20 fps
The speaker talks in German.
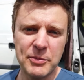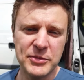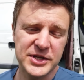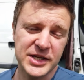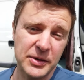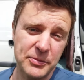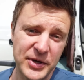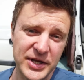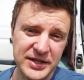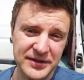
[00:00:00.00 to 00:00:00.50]
haben
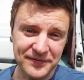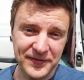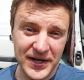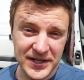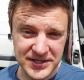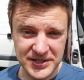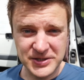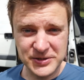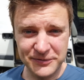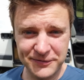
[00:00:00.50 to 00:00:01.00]
mich gebeten
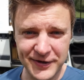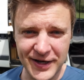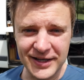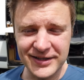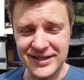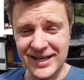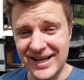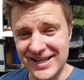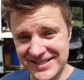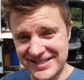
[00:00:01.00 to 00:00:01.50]

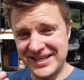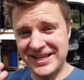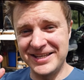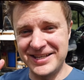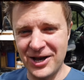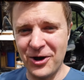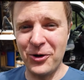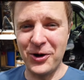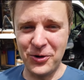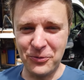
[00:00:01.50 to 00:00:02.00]
weiterzufahren, da es
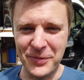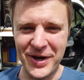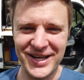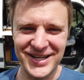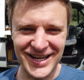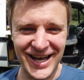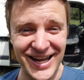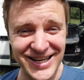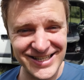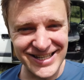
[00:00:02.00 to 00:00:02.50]
sich auch um
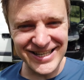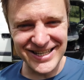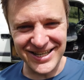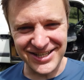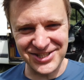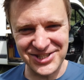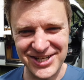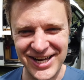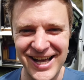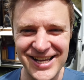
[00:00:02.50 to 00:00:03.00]
eine
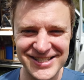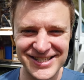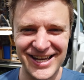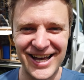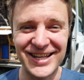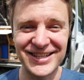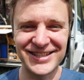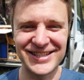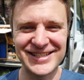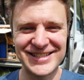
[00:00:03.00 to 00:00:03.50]
Anliegerstraße
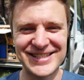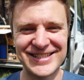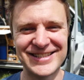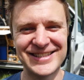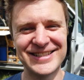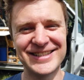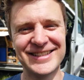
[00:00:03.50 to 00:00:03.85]
handelte.